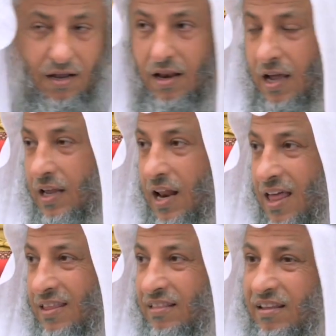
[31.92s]
لكن
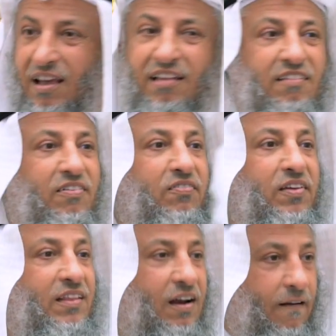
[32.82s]
هذه انتكاسة في
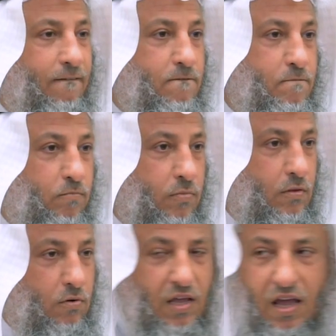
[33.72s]
الفطرة
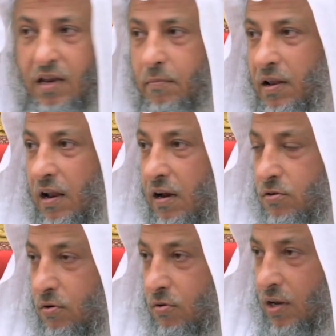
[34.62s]
وهي أن يميل
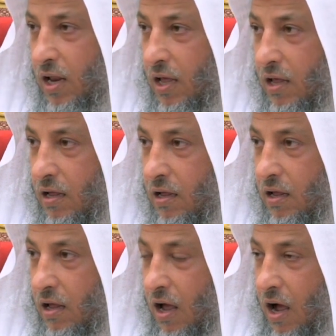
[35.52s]
الرجل إلى
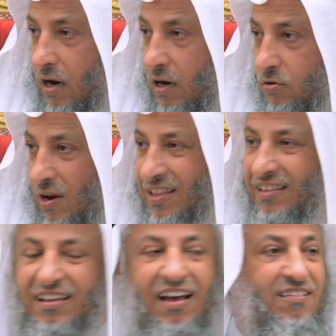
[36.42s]
الرجل هذه
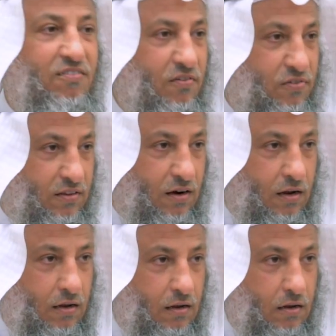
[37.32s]
انتكاسة في
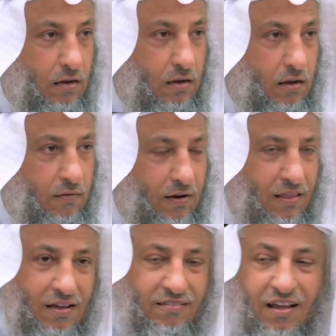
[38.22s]
الفطرة
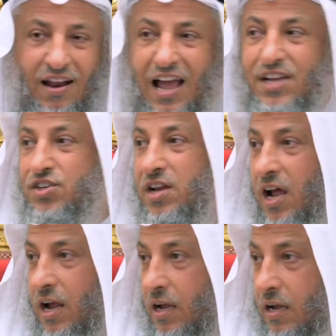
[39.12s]
فلذلك صار
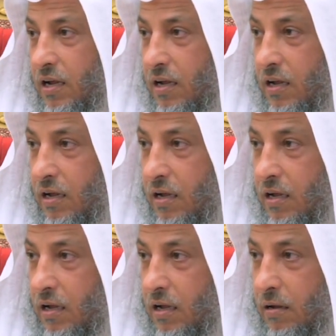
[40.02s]
أشنع
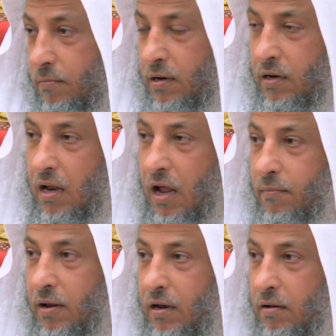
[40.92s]
من
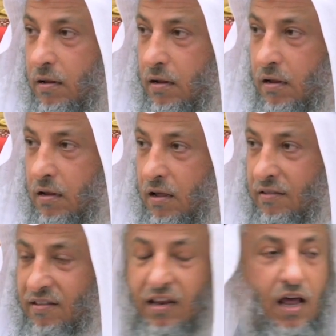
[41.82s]
عمل آه،
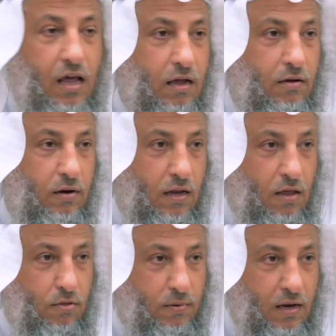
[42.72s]
الزنا
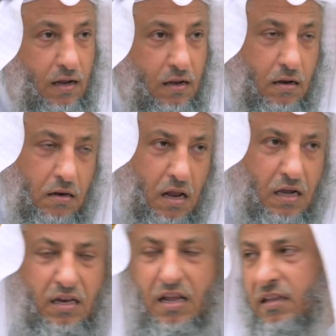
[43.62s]
والعياذ بالله
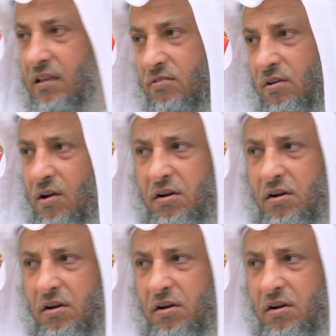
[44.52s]
لكن يهتز له